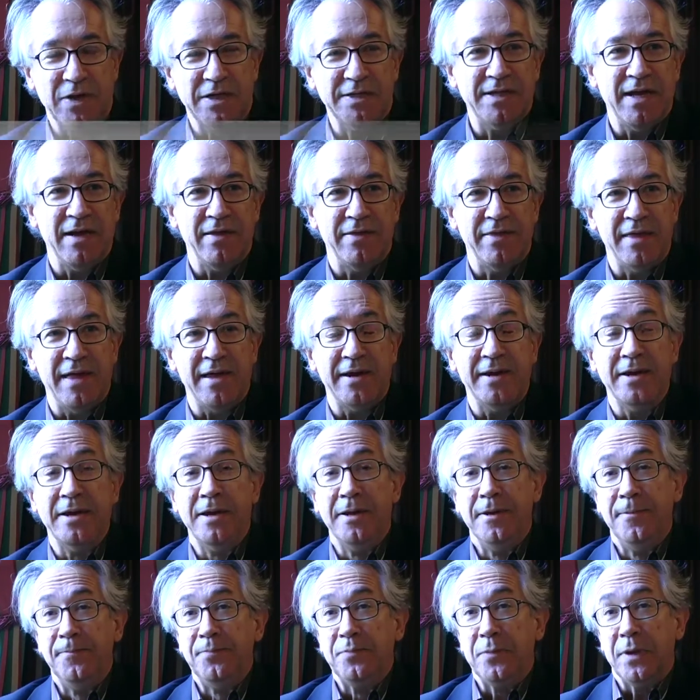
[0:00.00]
este azar
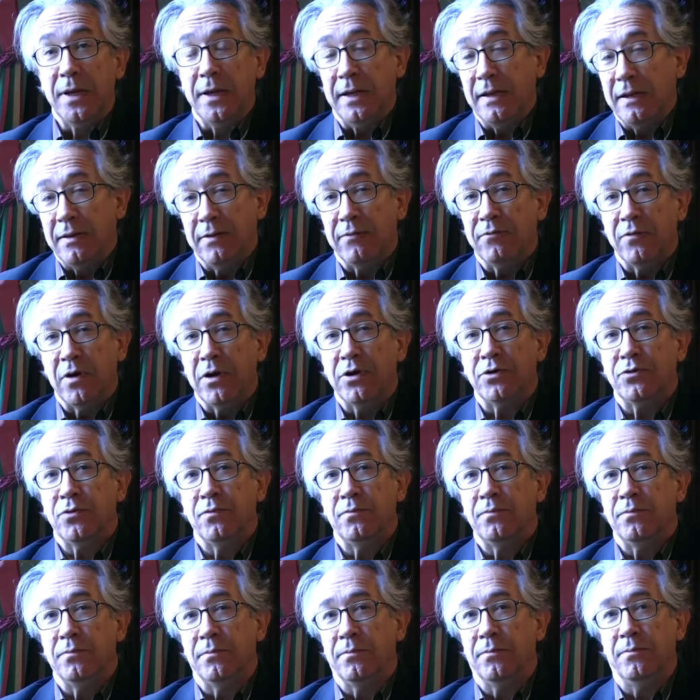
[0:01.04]
es
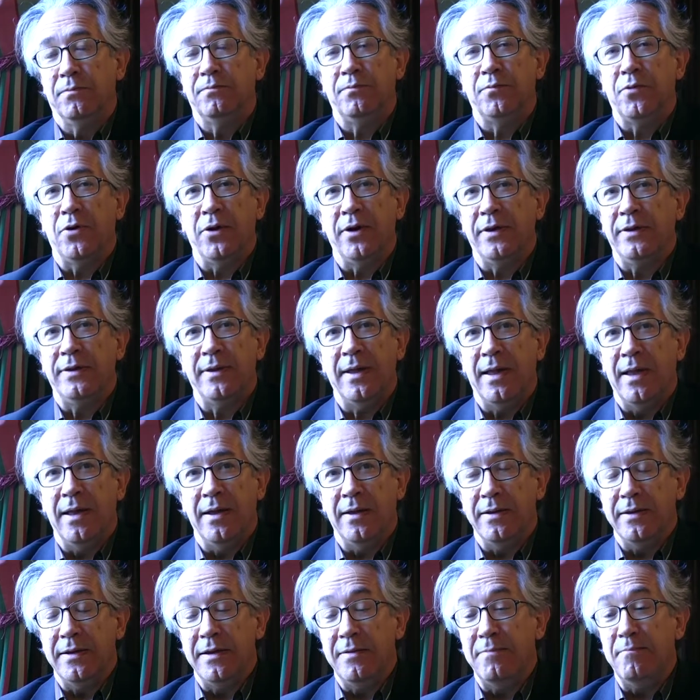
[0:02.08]
un
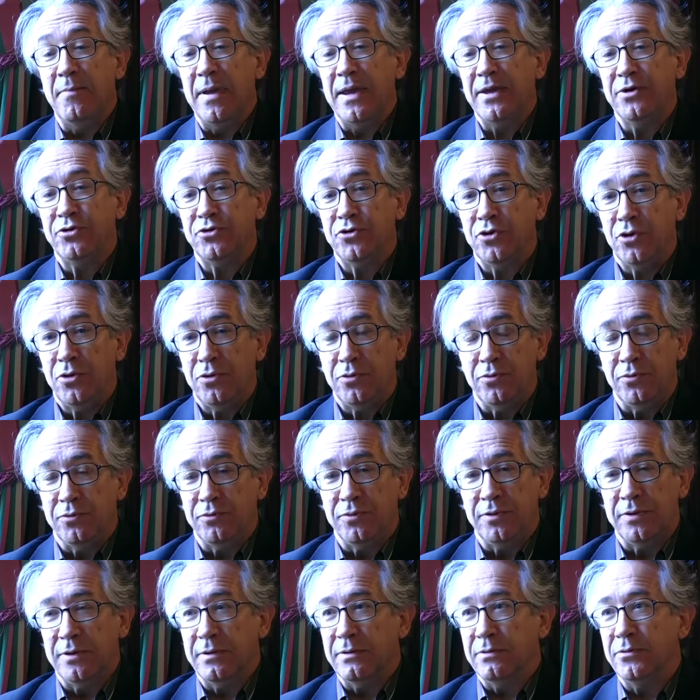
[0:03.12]
poeta inmenso,
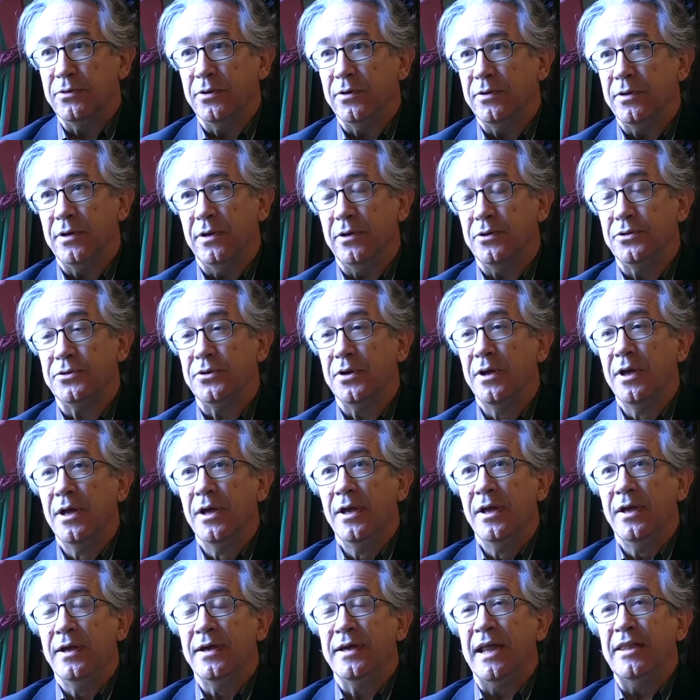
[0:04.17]
uno de los
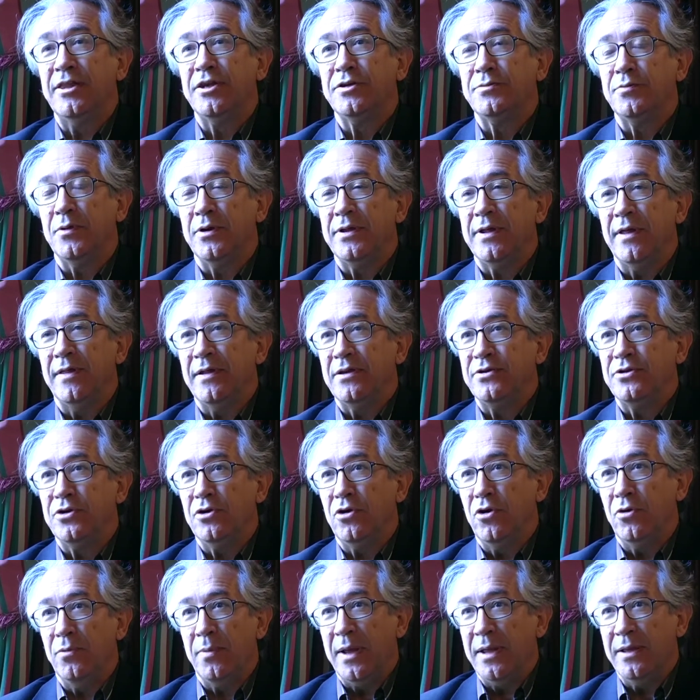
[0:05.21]
grandes poetas del
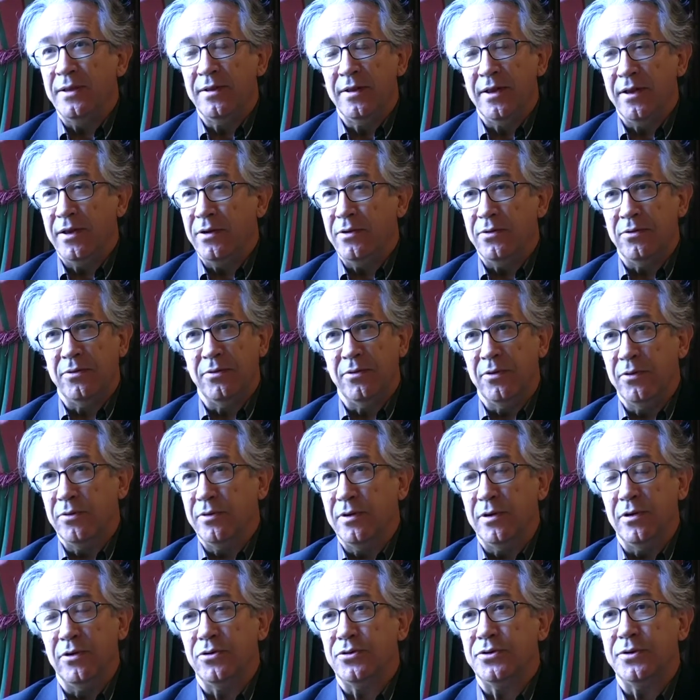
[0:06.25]
siglo XX y uno
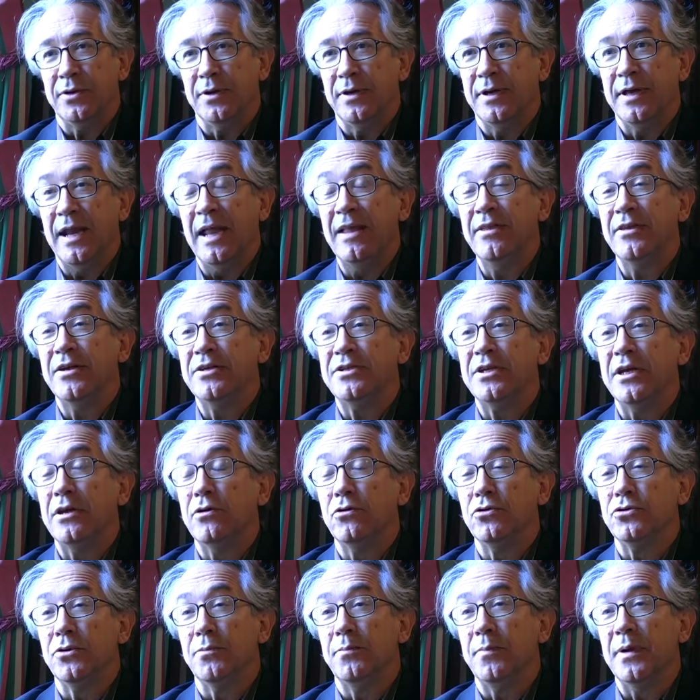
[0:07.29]
de los grandes
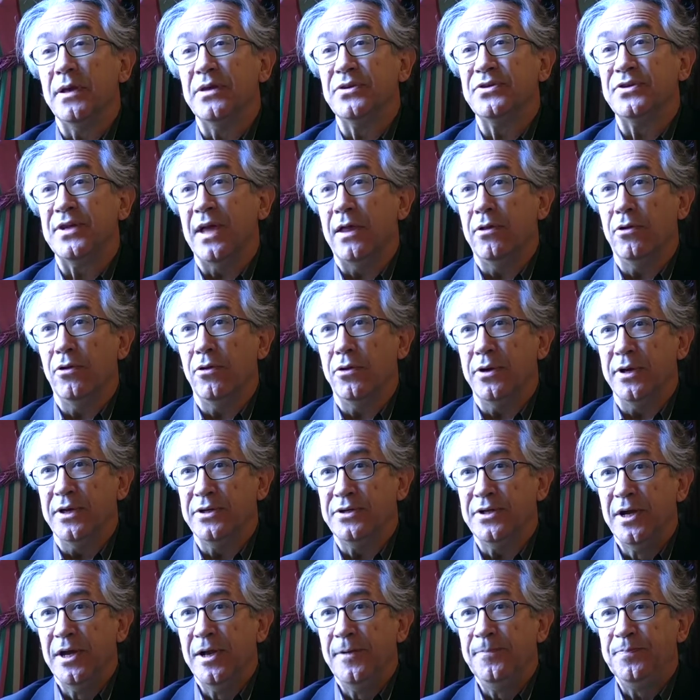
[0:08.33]
incluso
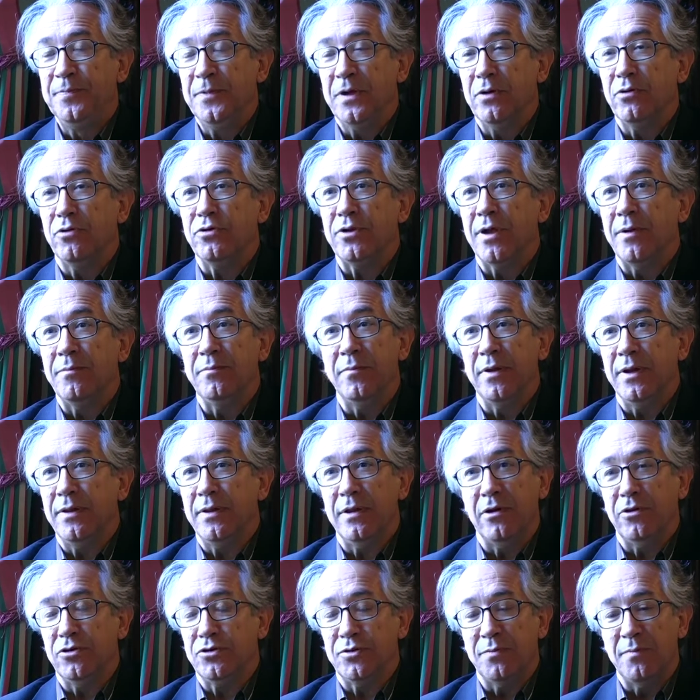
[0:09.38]
pensadores, uno también
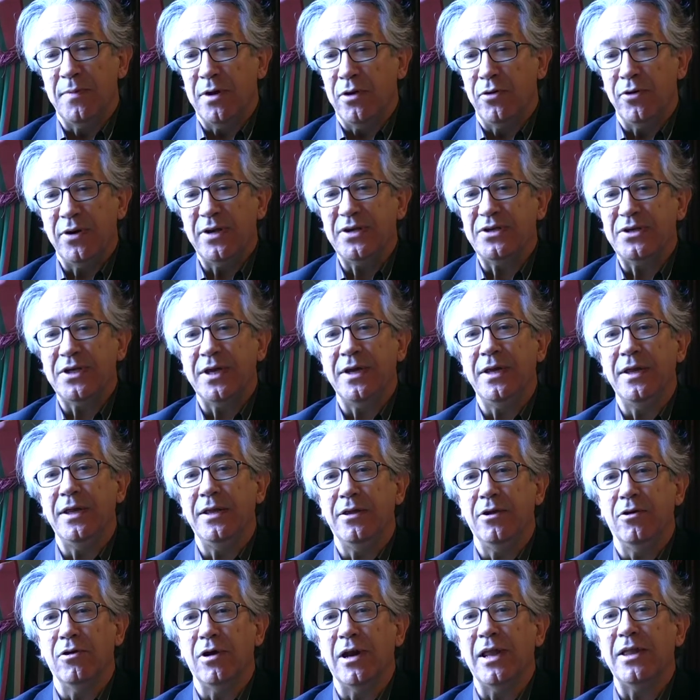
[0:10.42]
de los mejores
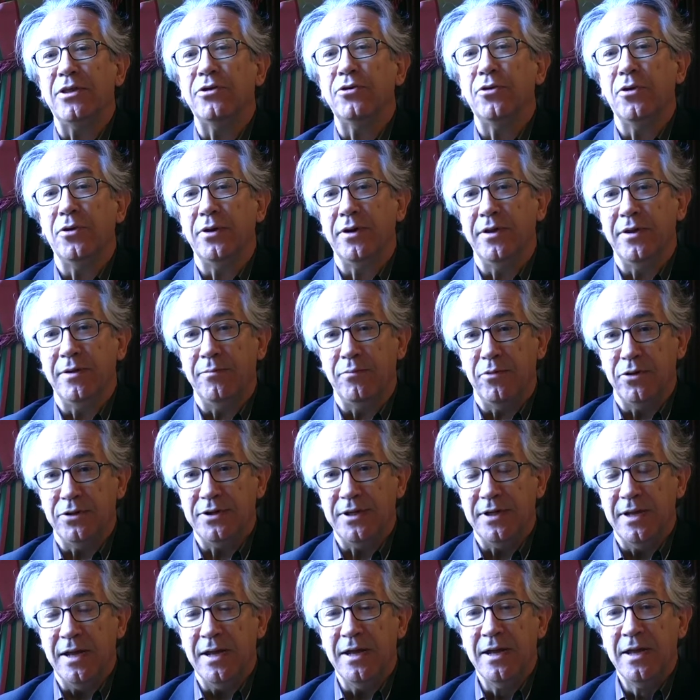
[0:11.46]
críticos, lectores de
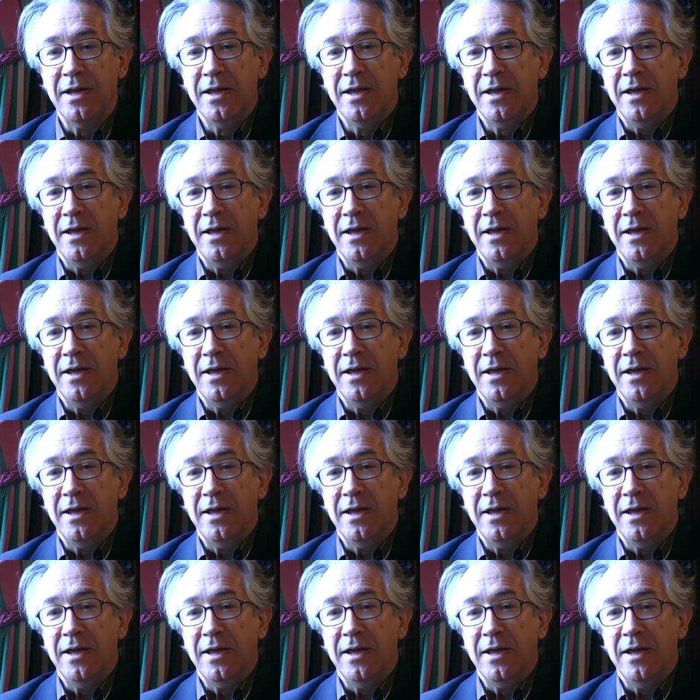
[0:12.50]
poesía.